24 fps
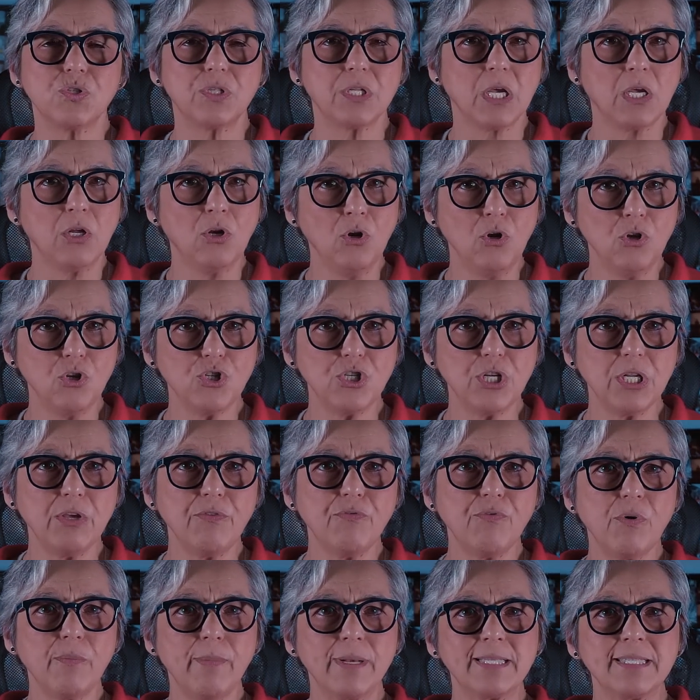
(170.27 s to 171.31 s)
tecnologia da
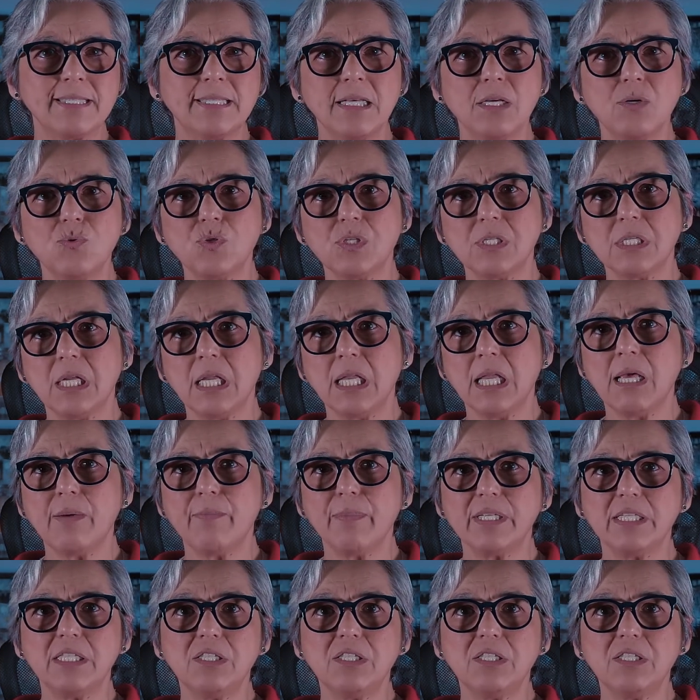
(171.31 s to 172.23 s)
informação, cinema,